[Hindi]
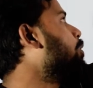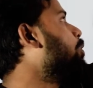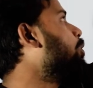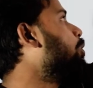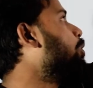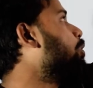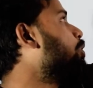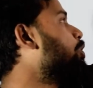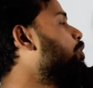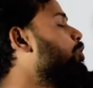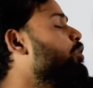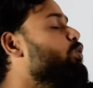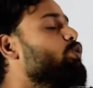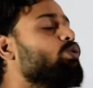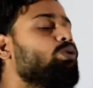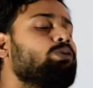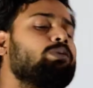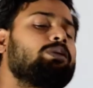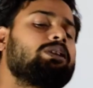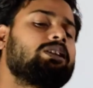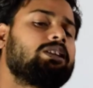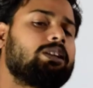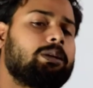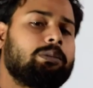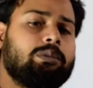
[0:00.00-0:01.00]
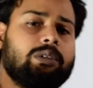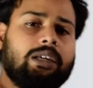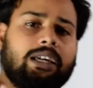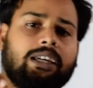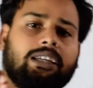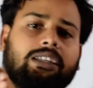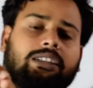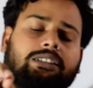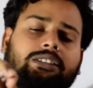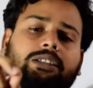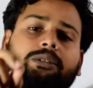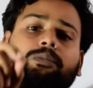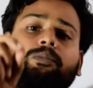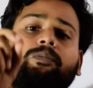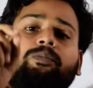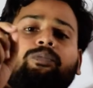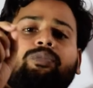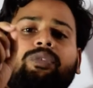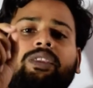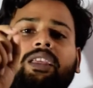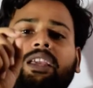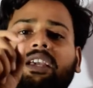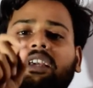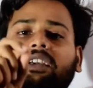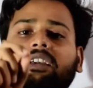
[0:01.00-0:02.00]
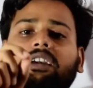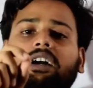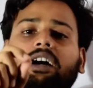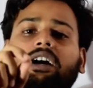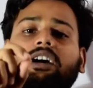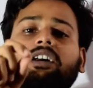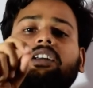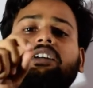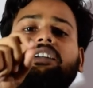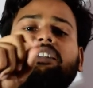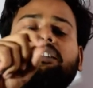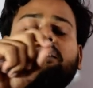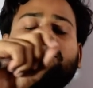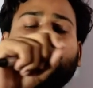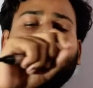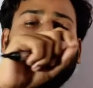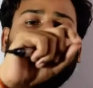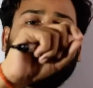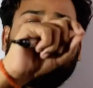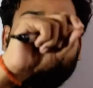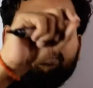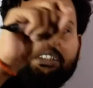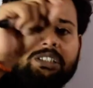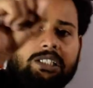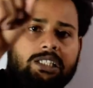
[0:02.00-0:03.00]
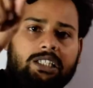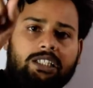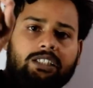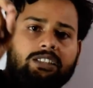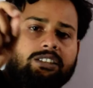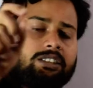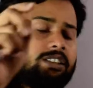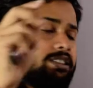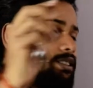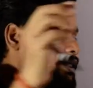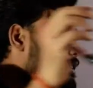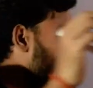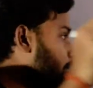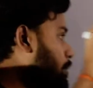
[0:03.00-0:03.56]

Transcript: और क्यू टू पर तब जाएगी जब अगर कोई भी स्ट्रिंग जैसे